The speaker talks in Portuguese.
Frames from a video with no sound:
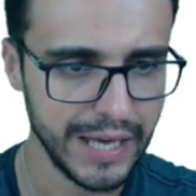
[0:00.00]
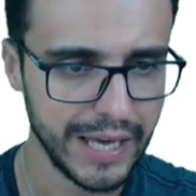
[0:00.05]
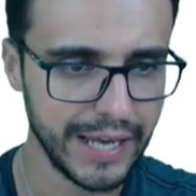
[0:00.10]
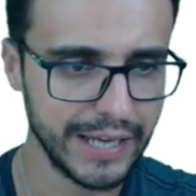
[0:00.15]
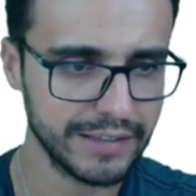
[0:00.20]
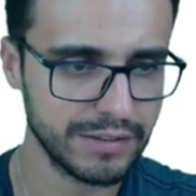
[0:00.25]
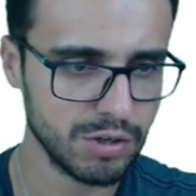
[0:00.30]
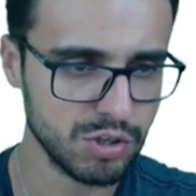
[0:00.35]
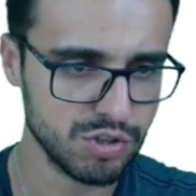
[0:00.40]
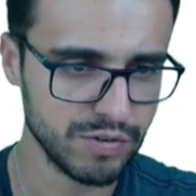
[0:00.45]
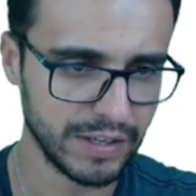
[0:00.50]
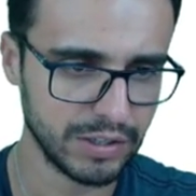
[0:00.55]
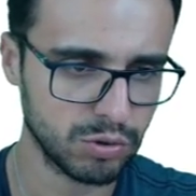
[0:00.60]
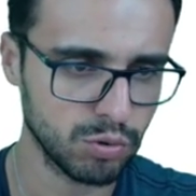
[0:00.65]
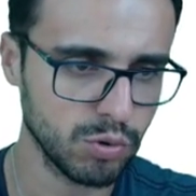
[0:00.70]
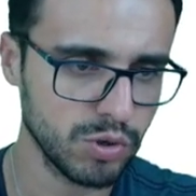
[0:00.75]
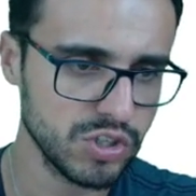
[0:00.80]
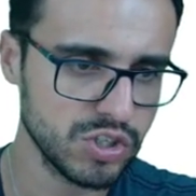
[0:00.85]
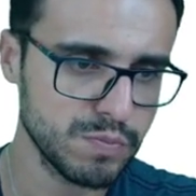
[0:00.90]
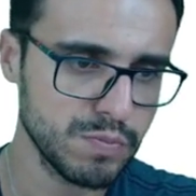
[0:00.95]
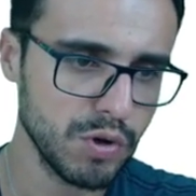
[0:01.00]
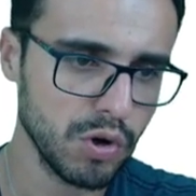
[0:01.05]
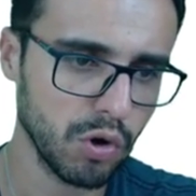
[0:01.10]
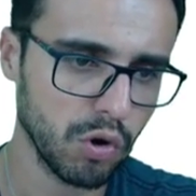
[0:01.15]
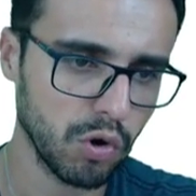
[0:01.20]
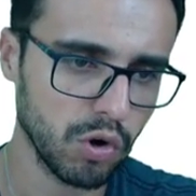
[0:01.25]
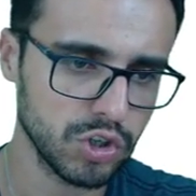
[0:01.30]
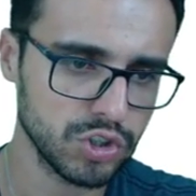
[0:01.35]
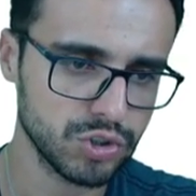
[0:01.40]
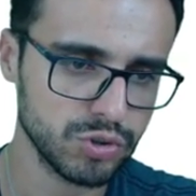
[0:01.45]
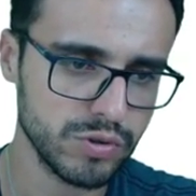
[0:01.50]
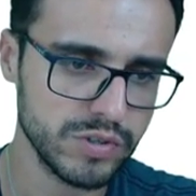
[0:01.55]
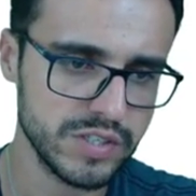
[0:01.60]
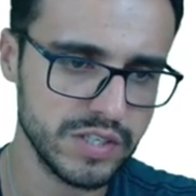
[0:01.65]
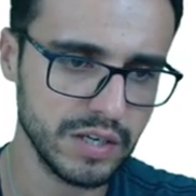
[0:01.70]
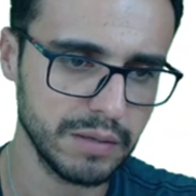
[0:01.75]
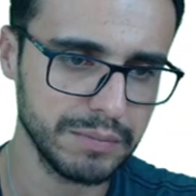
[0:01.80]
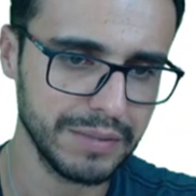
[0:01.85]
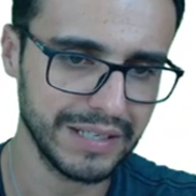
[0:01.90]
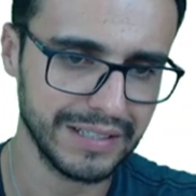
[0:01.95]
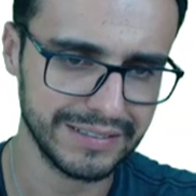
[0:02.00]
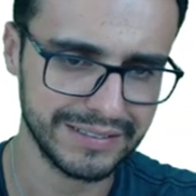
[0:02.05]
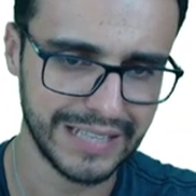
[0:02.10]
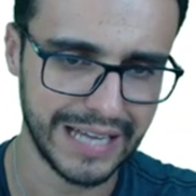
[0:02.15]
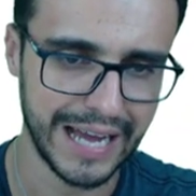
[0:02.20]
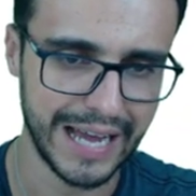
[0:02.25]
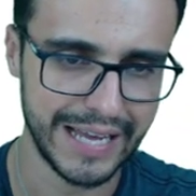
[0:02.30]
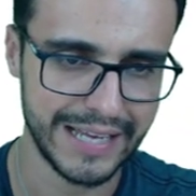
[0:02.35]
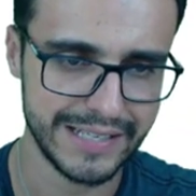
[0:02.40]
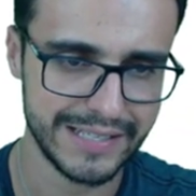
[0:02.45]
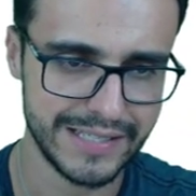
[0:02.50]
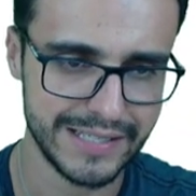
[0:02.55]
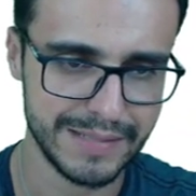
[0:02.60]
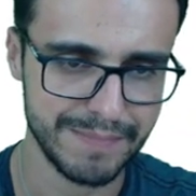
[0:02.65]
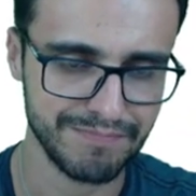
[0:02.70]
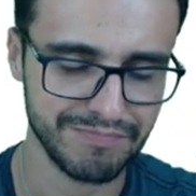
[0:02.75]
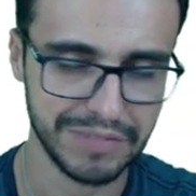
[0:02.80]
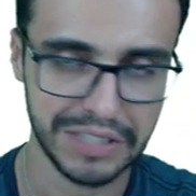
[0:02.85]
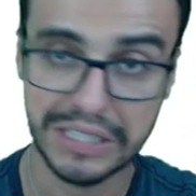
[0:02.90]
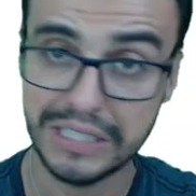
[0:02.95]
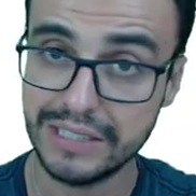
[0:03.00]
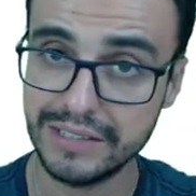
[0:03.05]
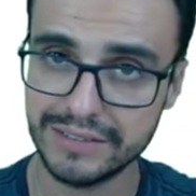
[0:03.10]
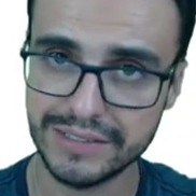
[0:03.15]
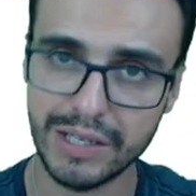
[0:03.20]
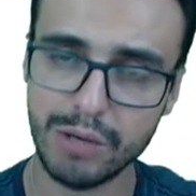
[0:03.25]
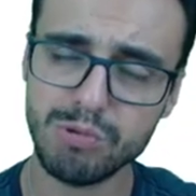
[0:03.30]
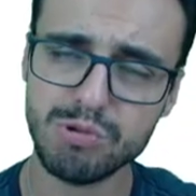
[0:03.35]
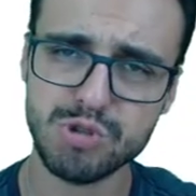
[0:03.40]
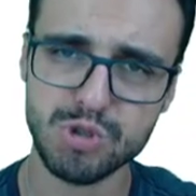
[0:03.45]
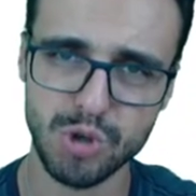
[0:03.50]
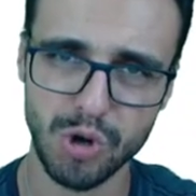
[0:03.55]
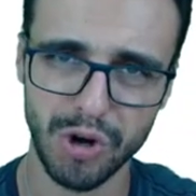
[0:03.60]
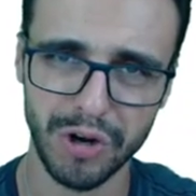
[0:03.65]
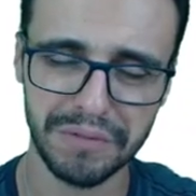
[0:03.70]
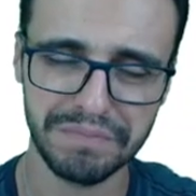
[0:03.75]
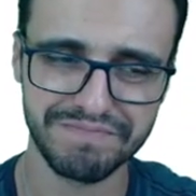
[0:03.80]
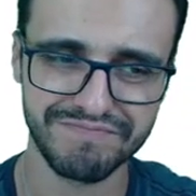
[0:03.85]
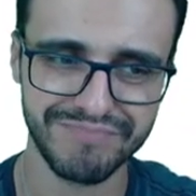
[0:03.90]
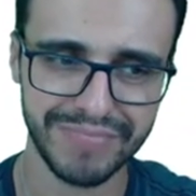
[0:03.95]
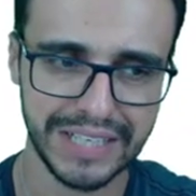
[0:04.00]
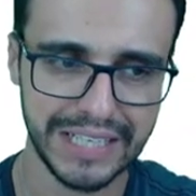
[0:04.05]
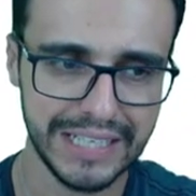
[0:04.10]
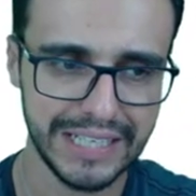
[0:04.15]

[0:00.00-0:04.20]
entre os fatores biológicos e ambientais. Não só.